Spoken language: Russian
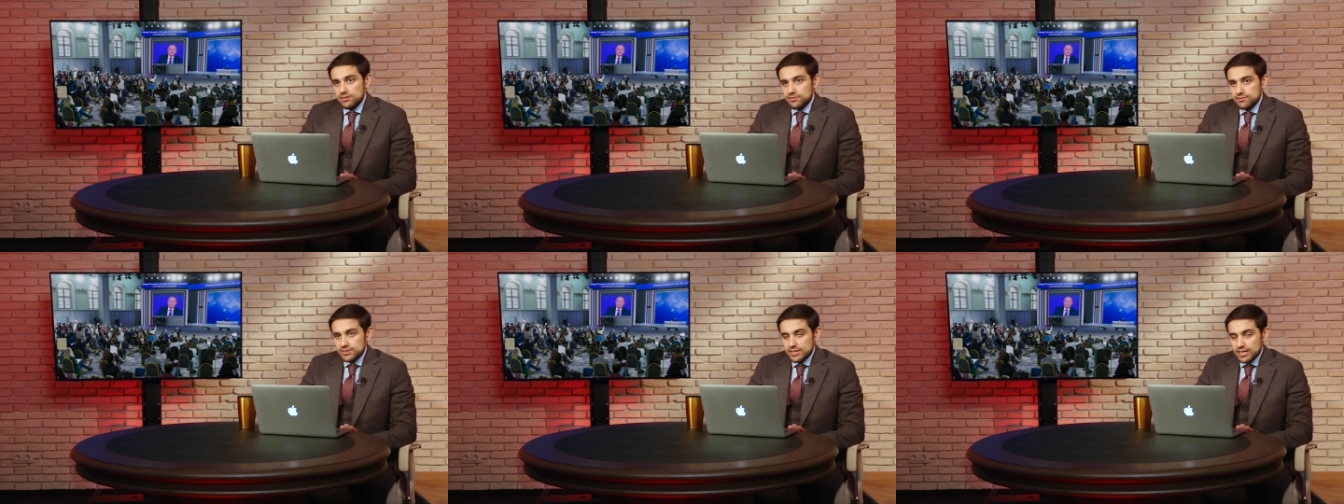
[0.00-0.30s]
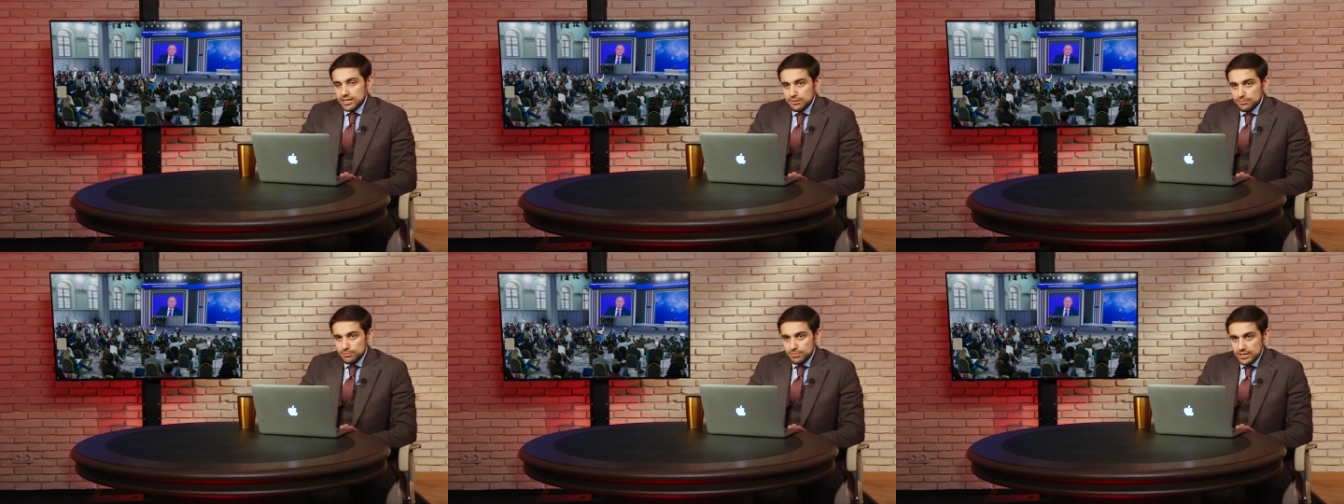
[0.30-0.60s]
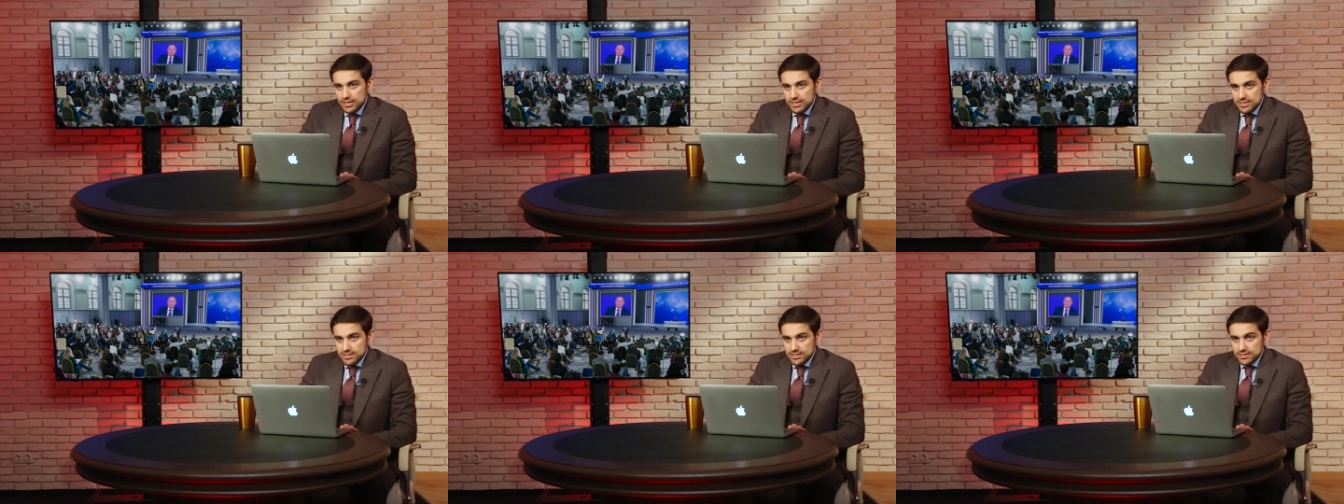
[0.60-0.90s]
Э, в
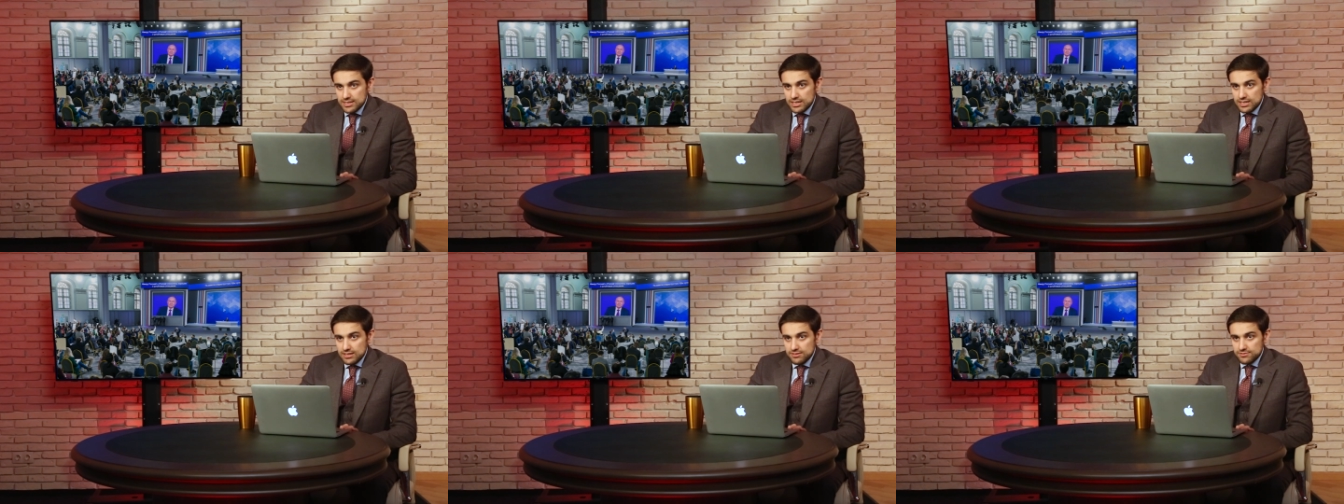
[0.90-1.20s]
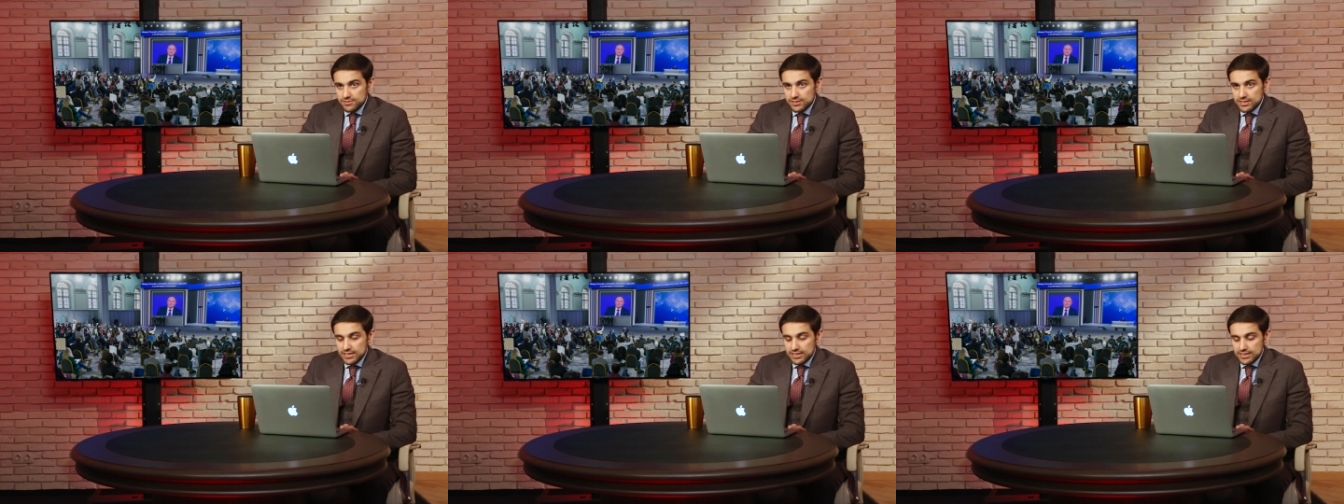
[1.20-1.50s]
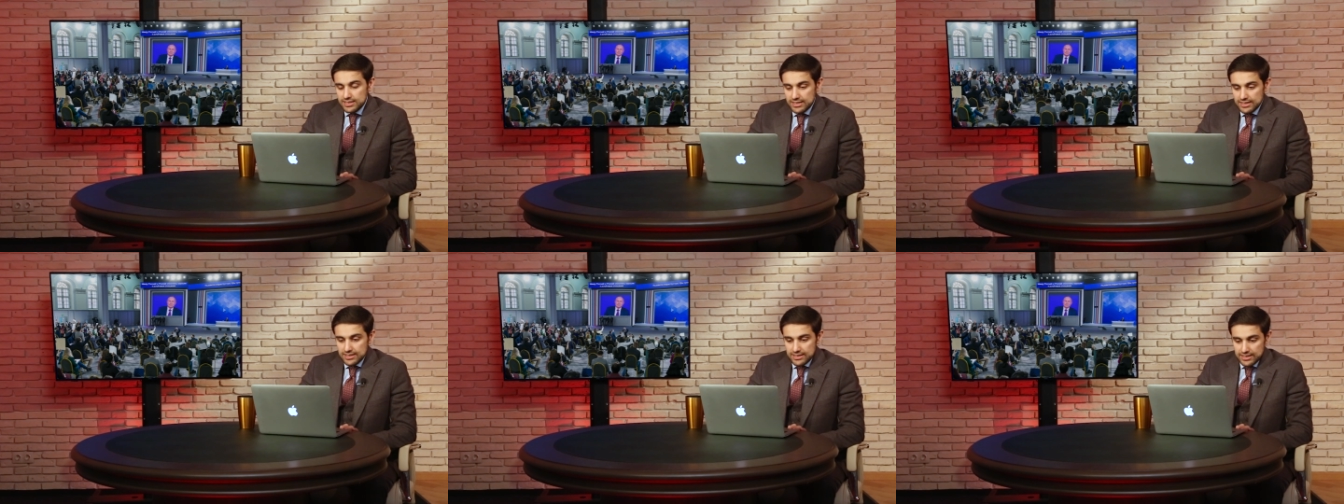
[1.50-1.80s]
Донбасс, да, в
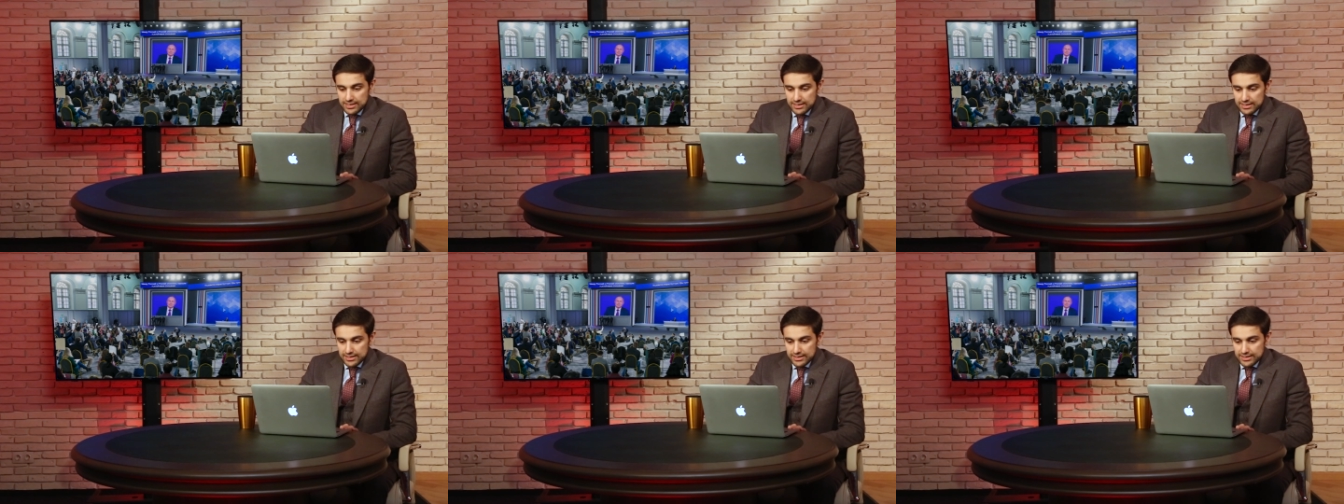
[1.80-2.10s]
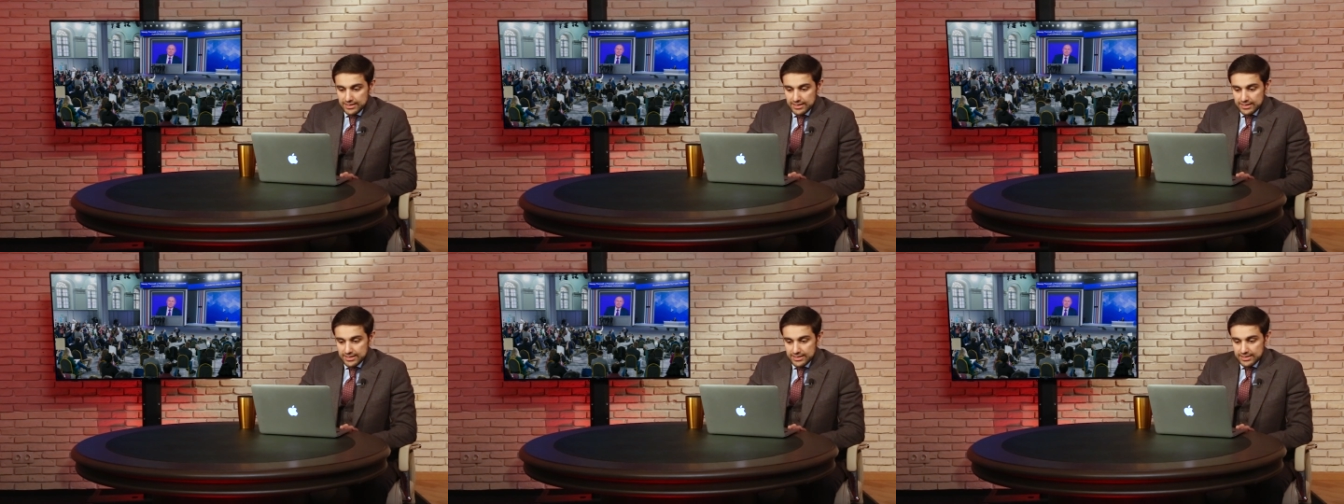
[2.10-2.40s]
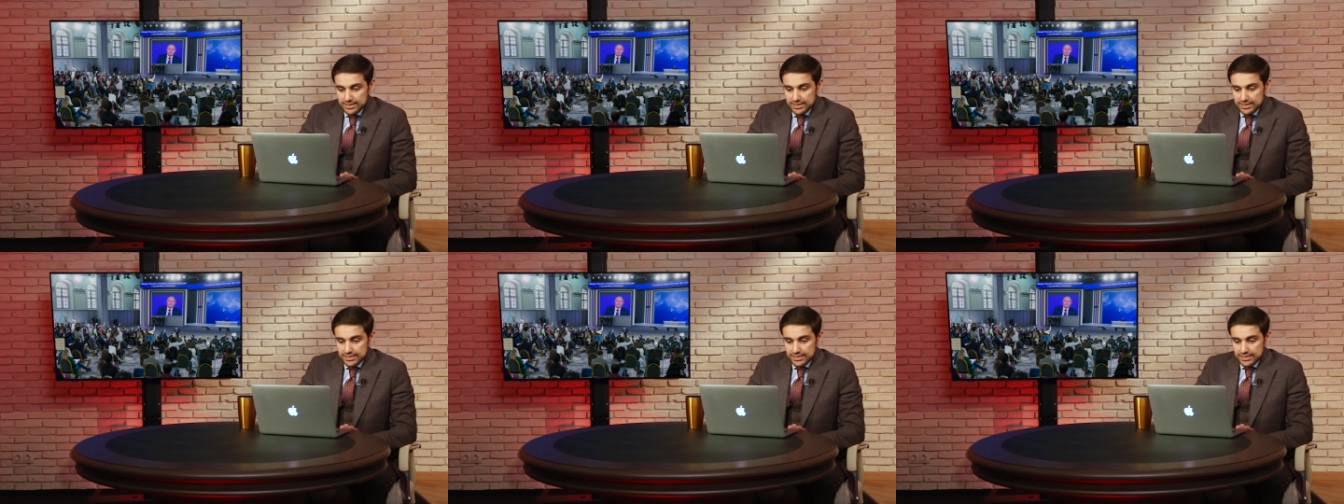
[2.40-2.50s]
ДНР и ЛНР.